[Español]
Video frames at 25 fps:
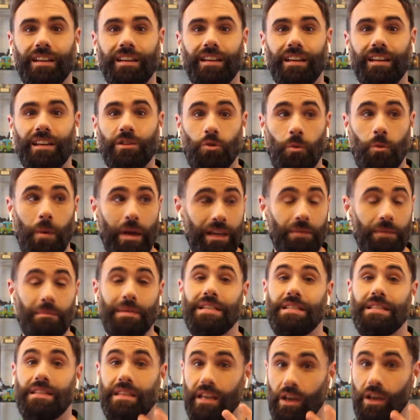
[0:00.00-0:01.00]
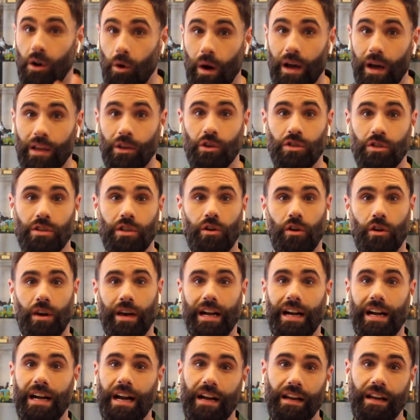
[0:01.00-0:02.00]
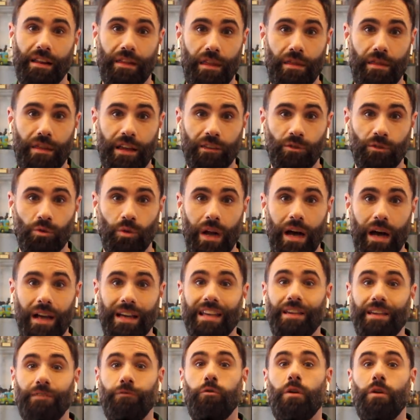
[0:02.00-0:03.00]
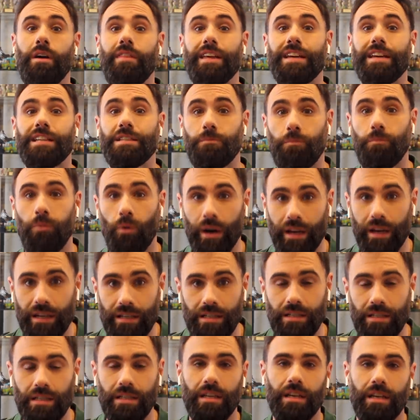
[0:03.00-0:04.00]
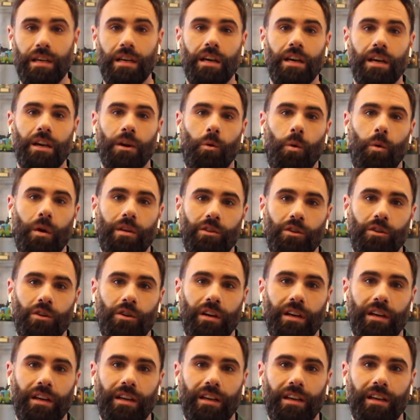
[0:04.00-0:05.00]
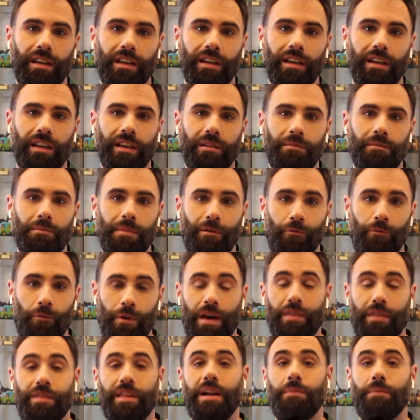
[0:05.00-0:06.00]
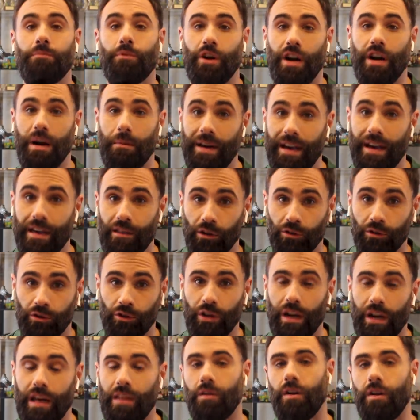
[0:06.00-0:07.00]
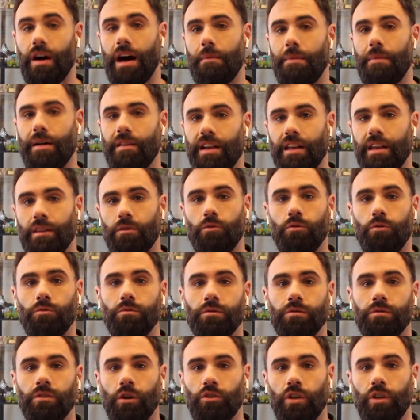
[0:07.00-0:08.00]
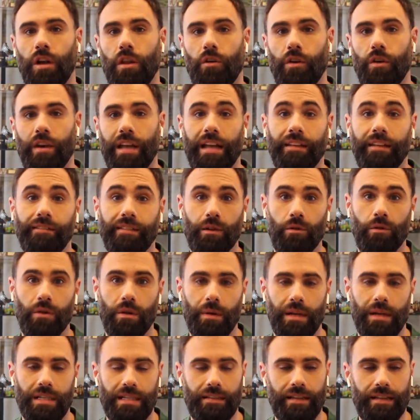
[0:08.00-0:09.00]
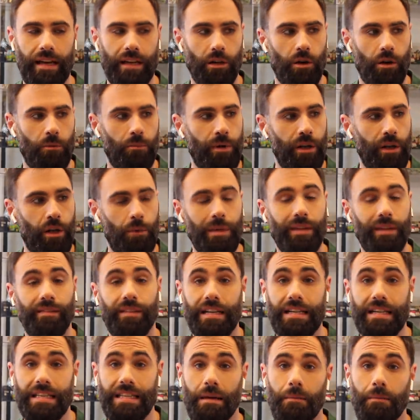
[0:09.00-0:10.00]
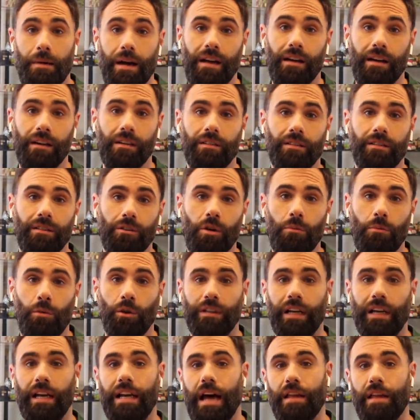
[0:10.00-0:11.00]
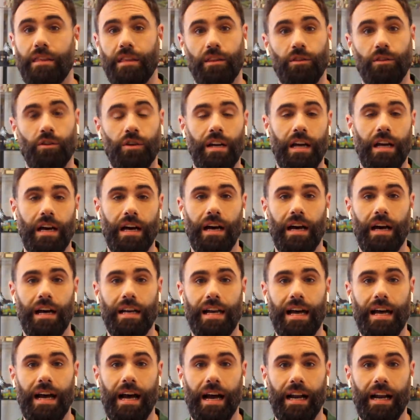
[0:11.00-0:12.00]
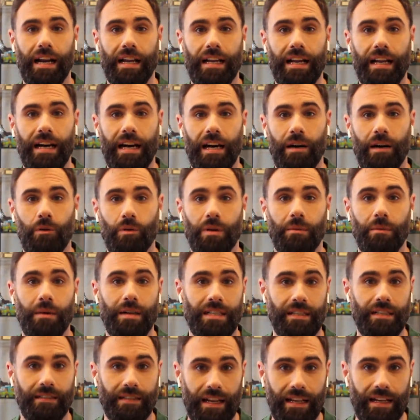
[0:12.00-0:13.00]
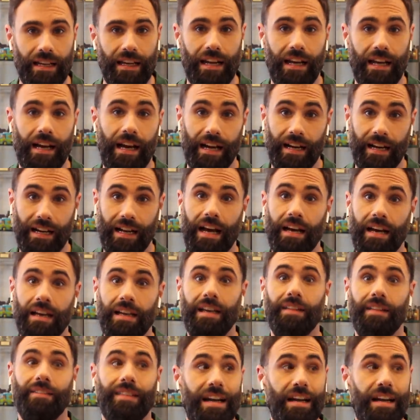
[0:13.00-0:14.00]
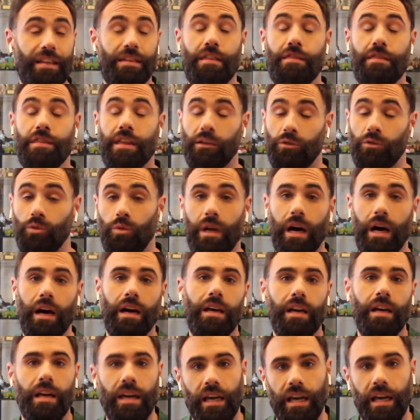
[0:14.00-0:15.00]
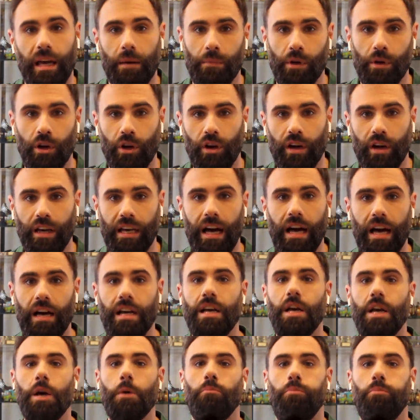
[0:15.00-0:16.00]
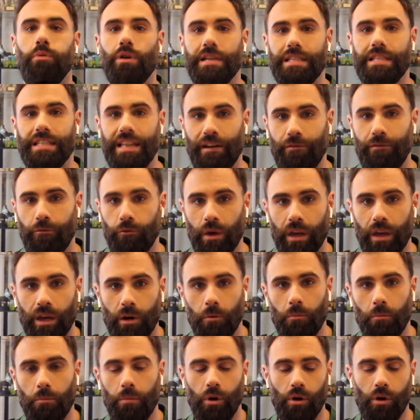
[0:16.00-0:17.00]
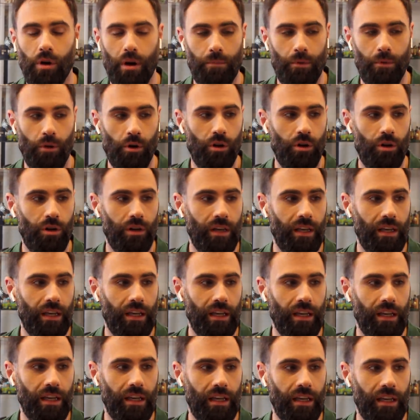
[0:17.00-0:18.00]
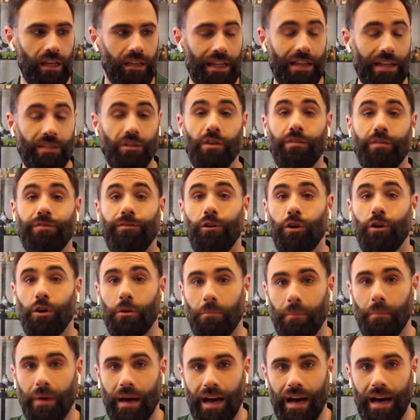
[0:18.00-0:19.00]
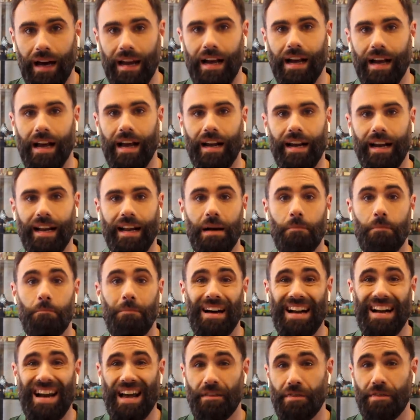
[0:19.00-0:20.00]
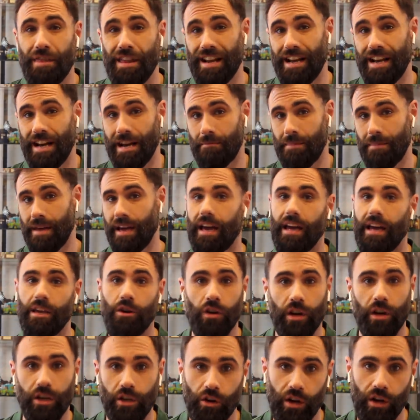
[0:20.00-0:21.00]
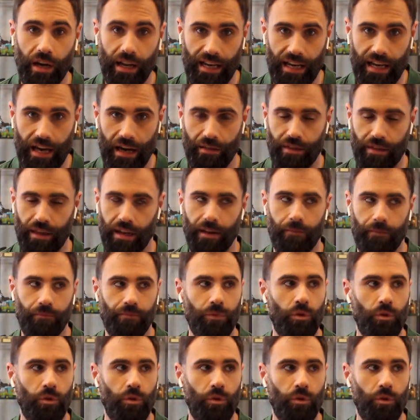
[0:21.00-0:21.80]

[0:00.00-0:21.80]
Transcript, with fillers: y estuve allí mis cinco años de lo que era la licenciatura y fue después cuando eh, me fui a hacer el programa de doctorado a Madrid, un doctorado que era interuniversitario. Pero mientras estaba como tal haciendo la, carrera universitaria, la carrera de la licenciatura en biología, pues ya fui un poco a poco eh, dando forma a la carrera para acercarme a aquello que yo quería hacer.